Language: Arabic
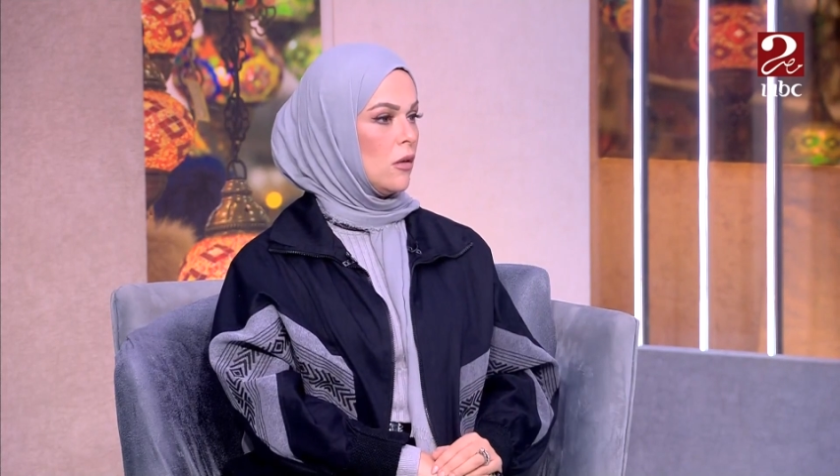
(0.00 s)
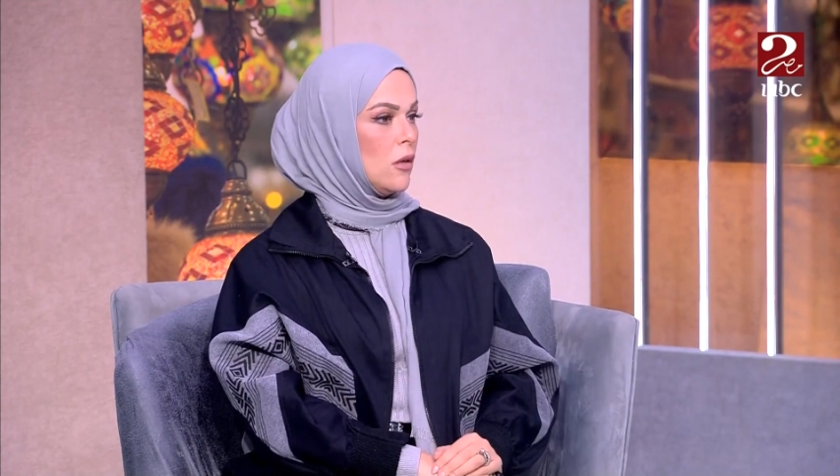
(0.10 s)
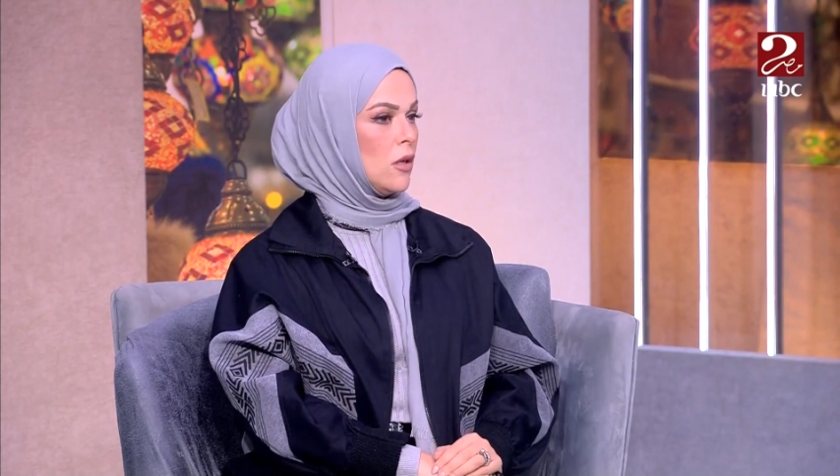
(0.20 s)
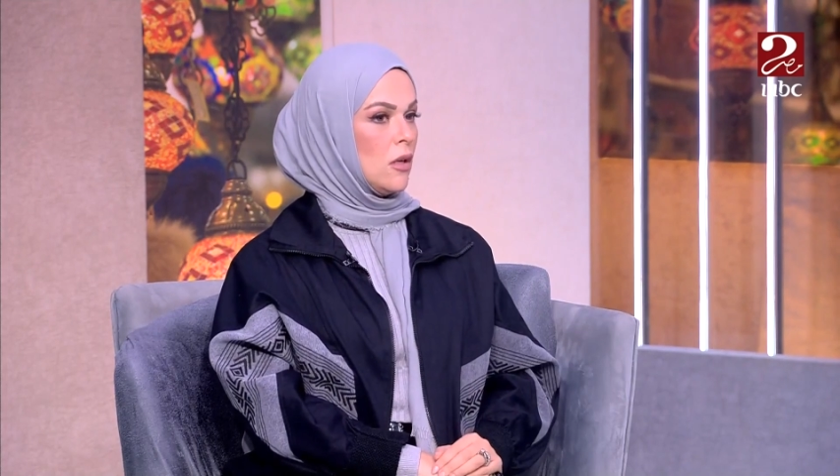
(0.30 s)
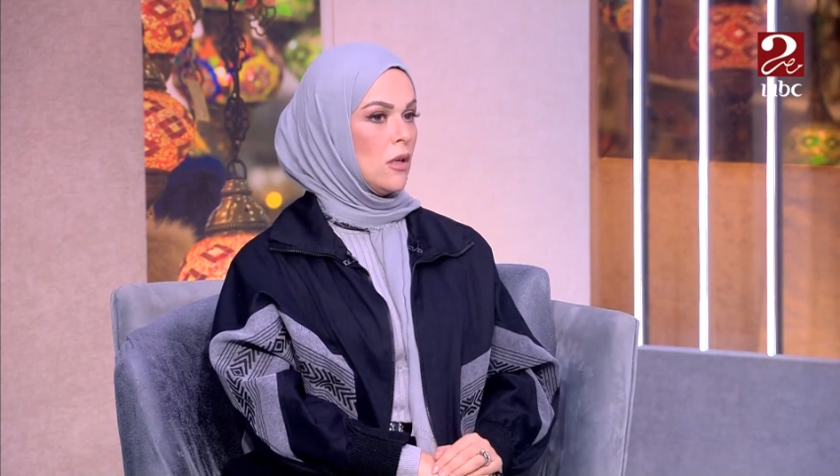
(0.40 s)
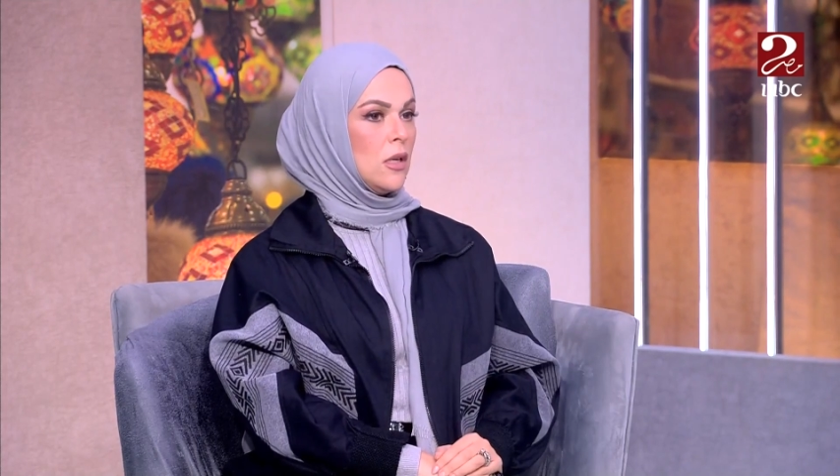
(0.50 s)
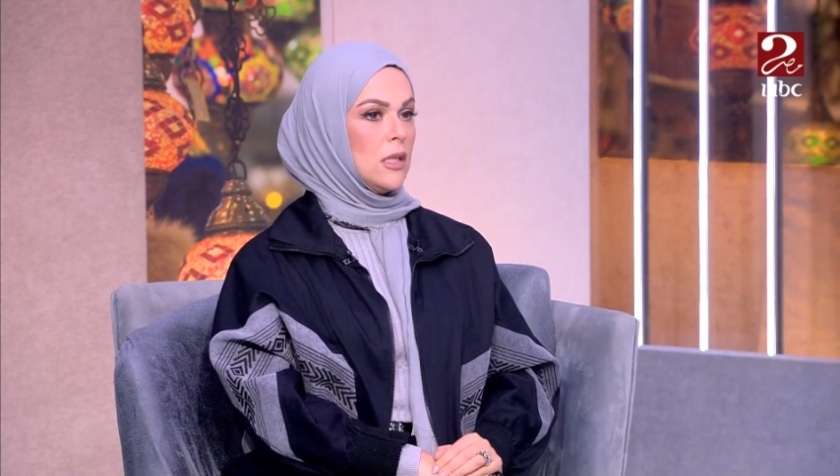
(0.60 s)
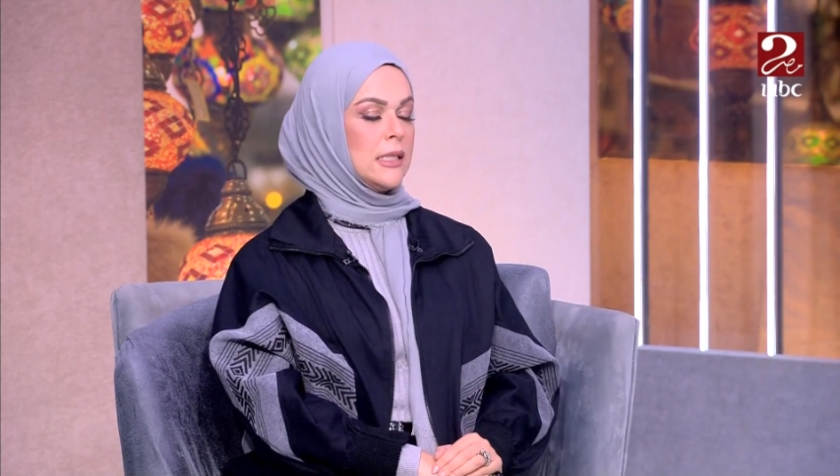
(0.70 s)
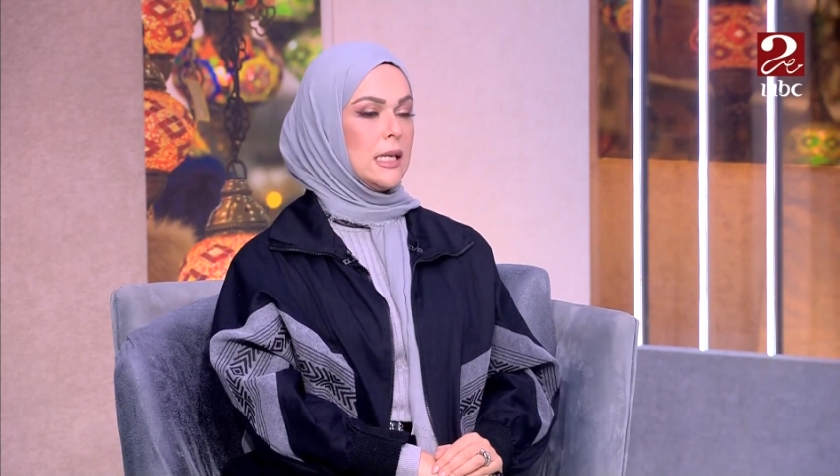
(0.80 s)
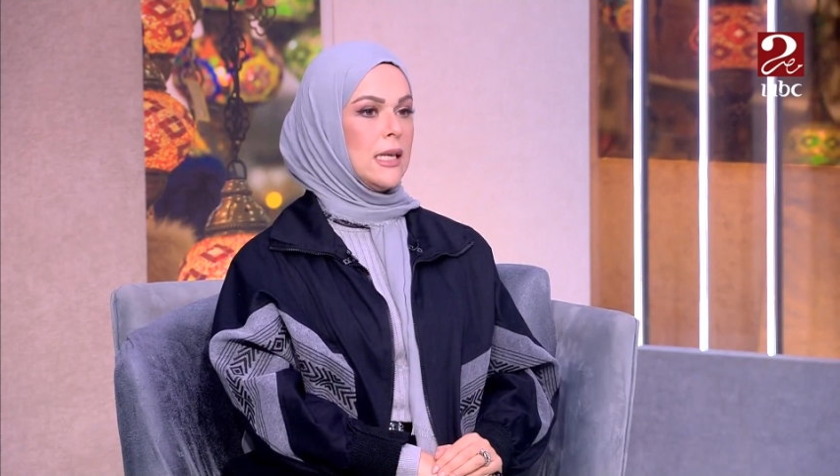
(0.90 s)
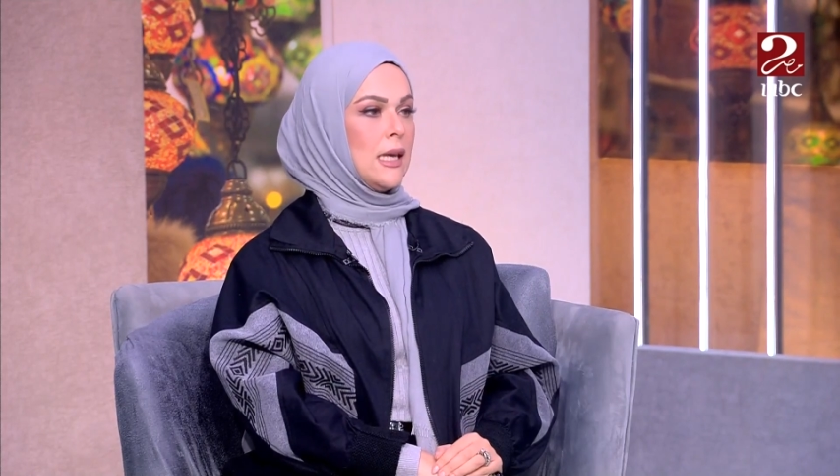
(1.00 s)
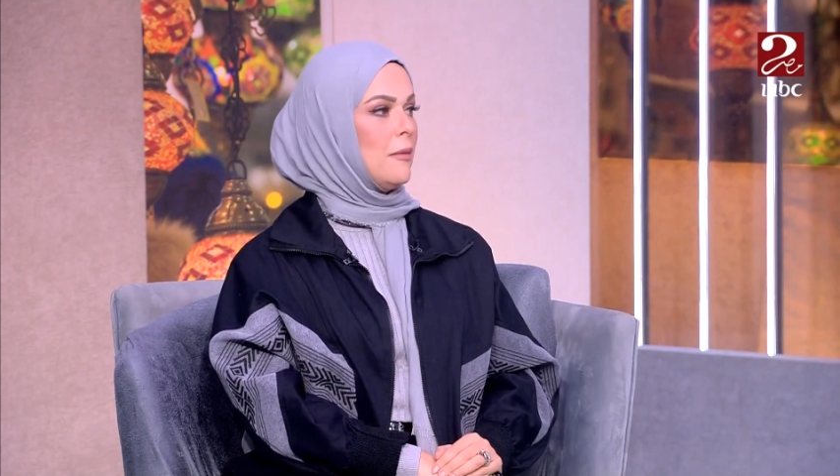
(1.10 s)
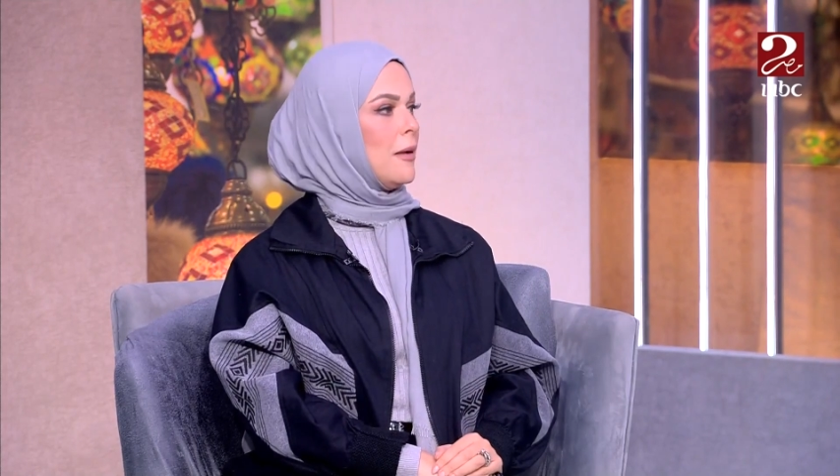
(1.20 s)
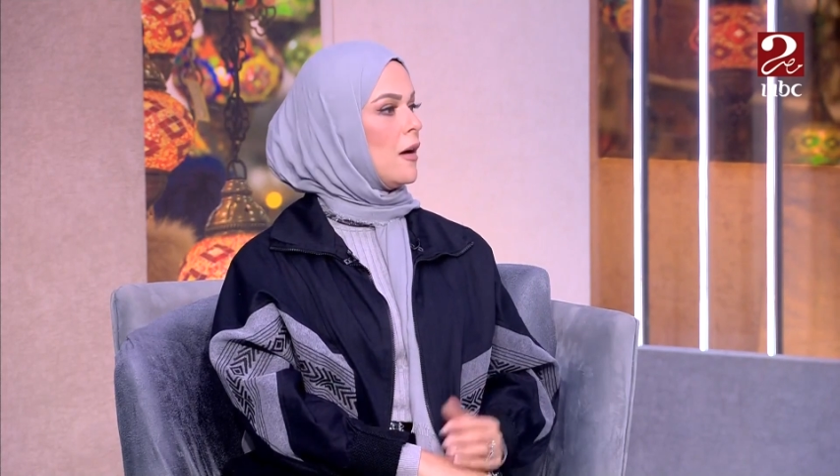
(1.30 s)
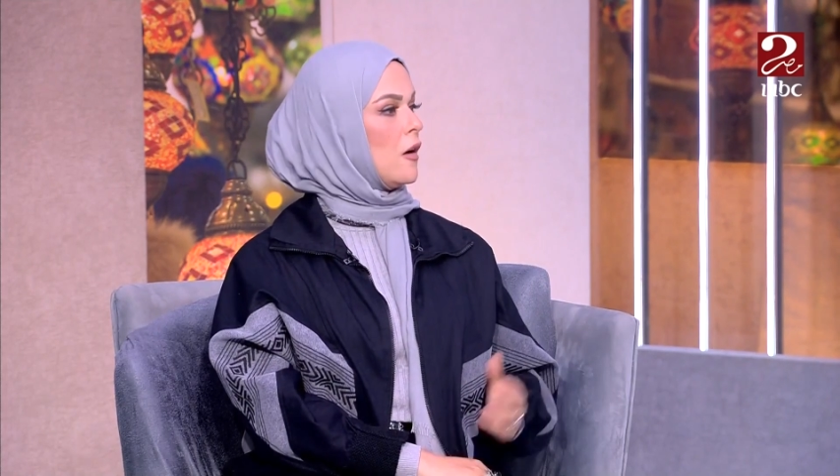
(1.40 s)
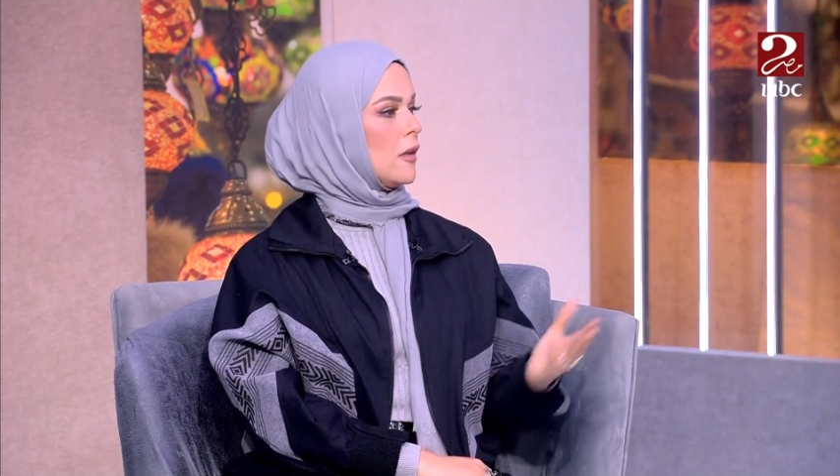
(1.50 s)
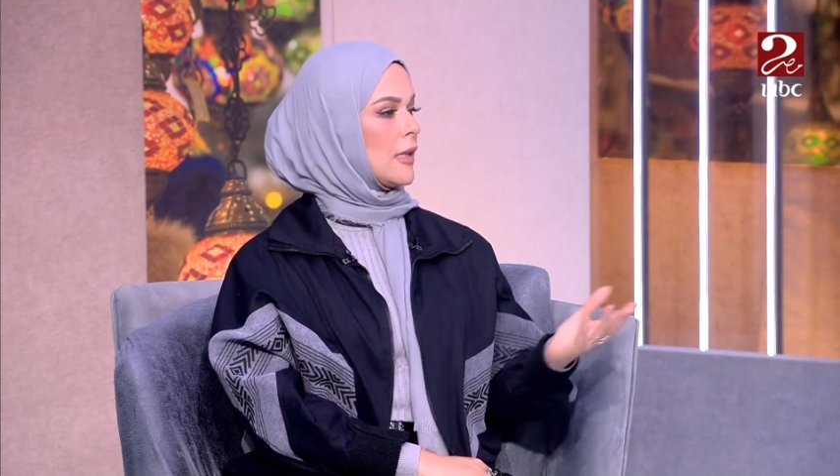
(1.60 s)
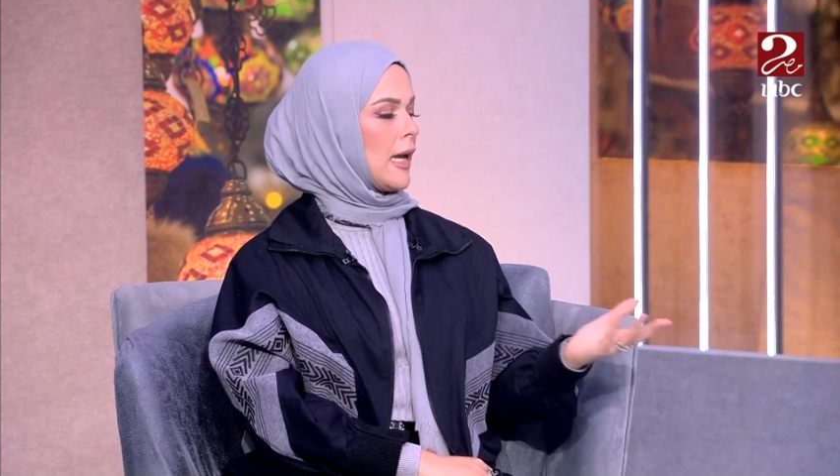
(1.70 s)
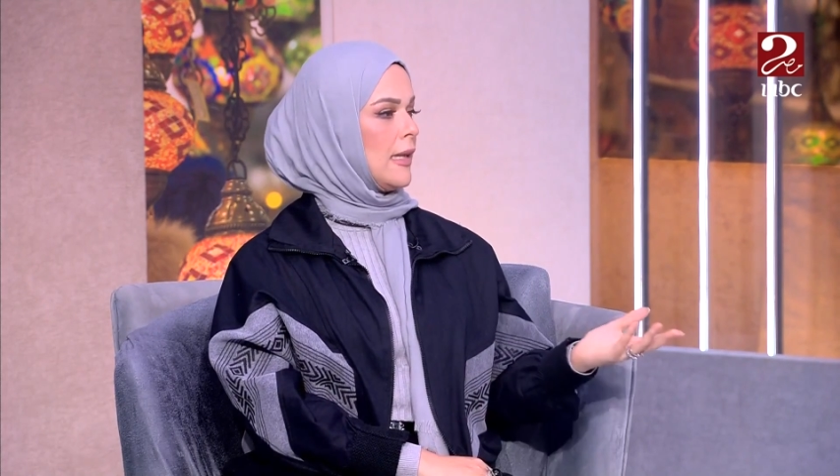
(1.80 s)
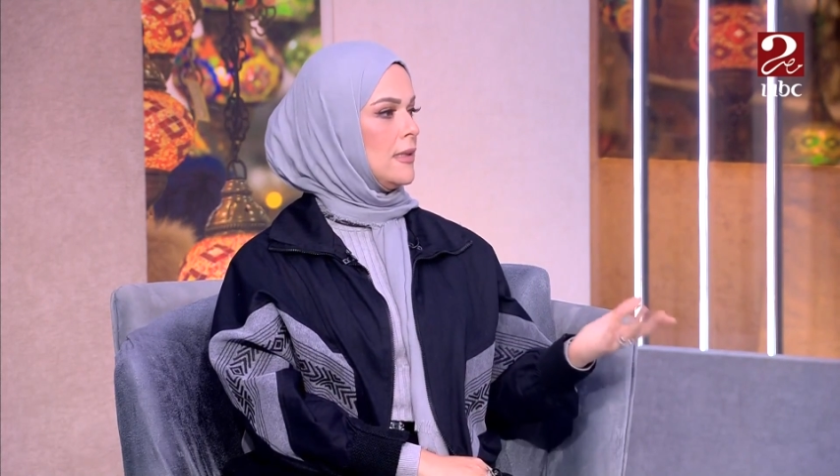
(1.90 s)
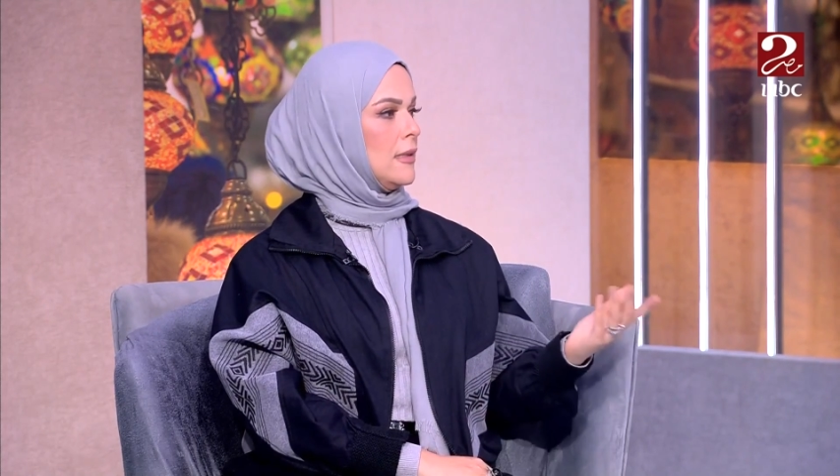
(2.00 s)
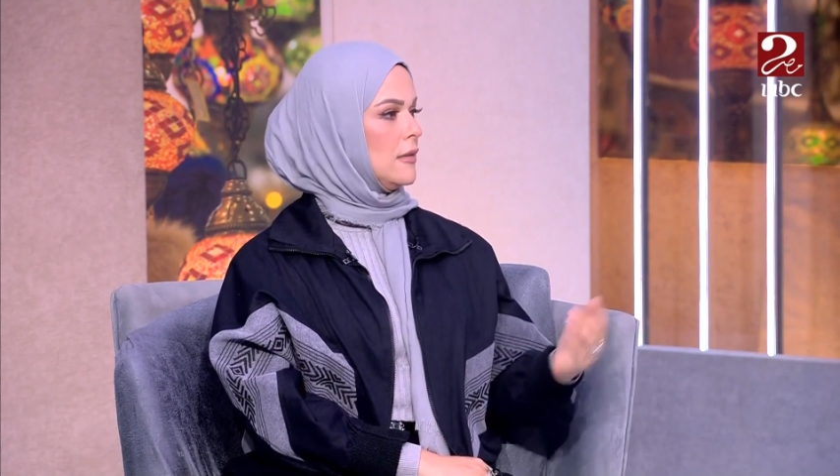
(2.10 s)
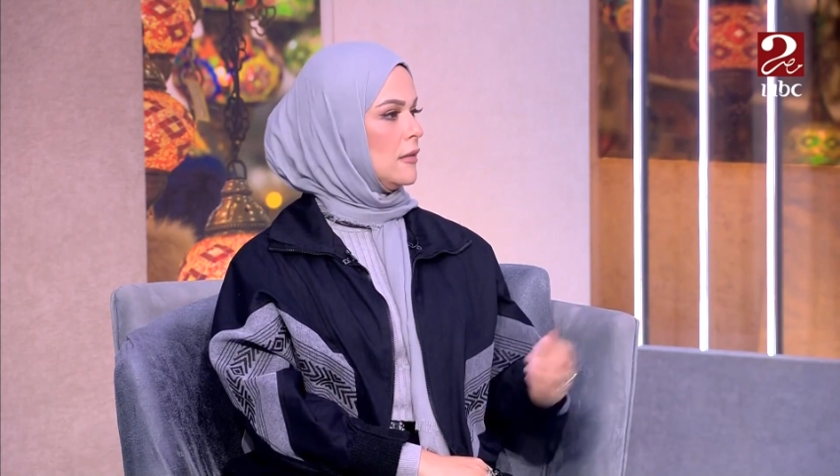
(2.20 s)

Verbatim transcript: اه زي أوه. ايه بقى غلط عادي؟